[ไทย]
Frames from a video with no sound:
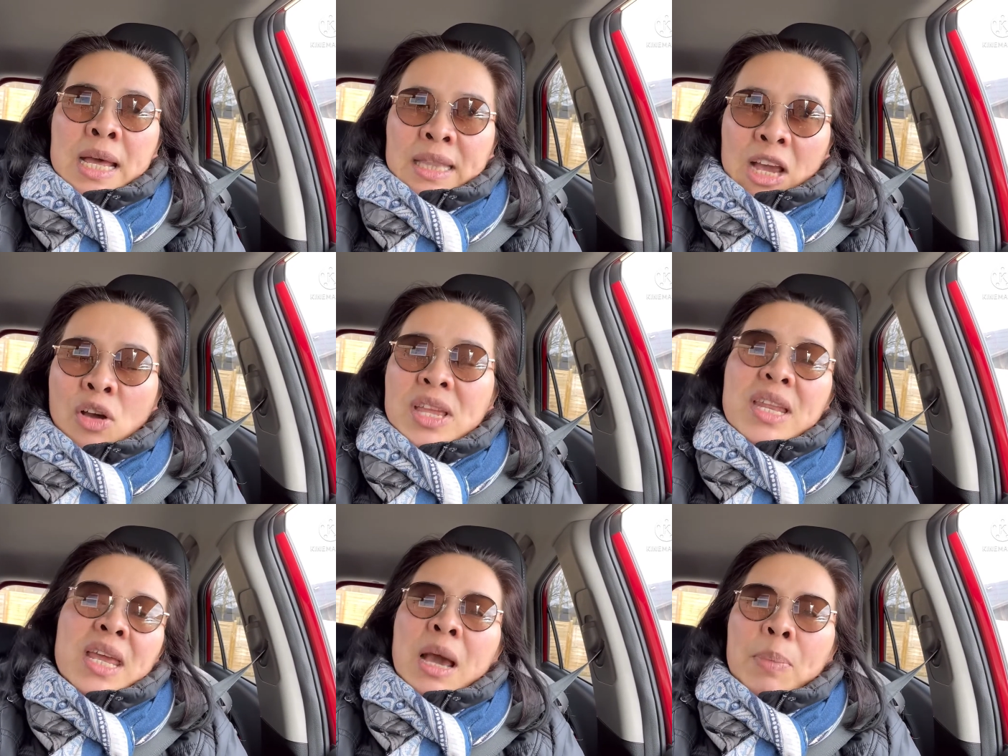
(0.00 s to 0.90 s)
แต่ก็ยิน
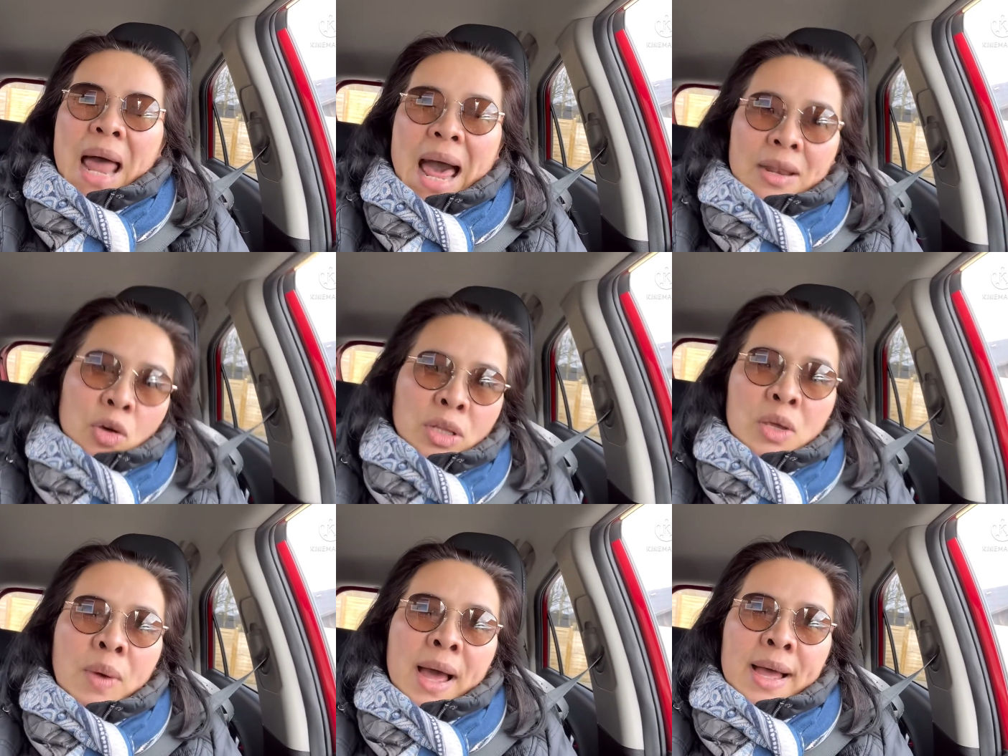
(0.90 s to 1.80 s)
ดีกับหลานเนาะ
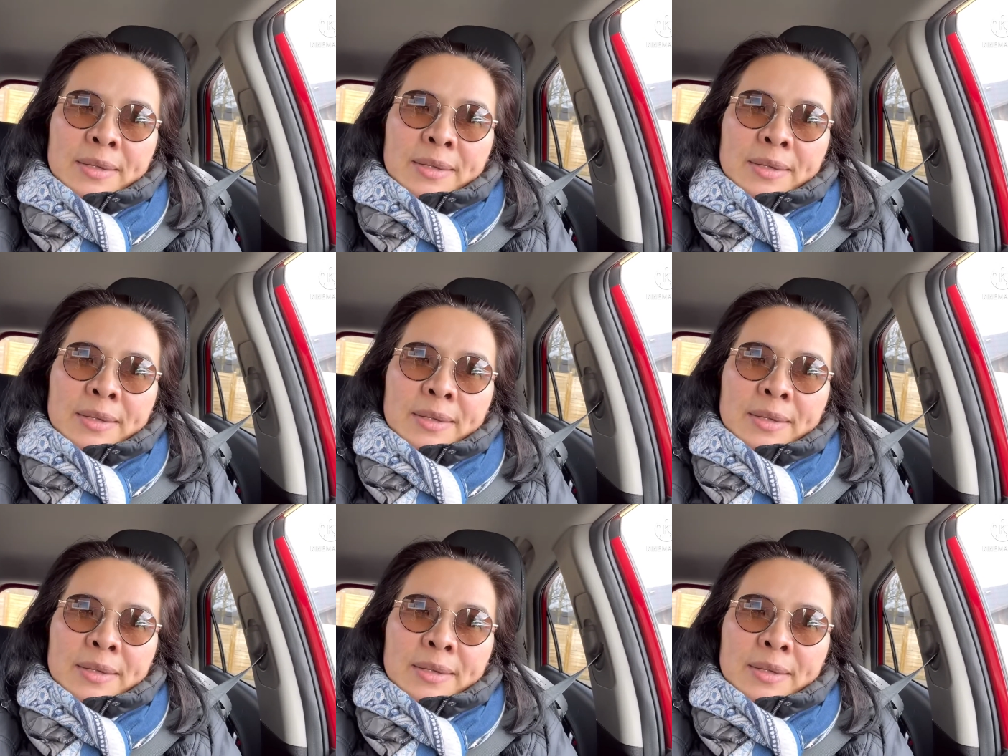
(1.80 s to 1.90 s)
ที่ว่า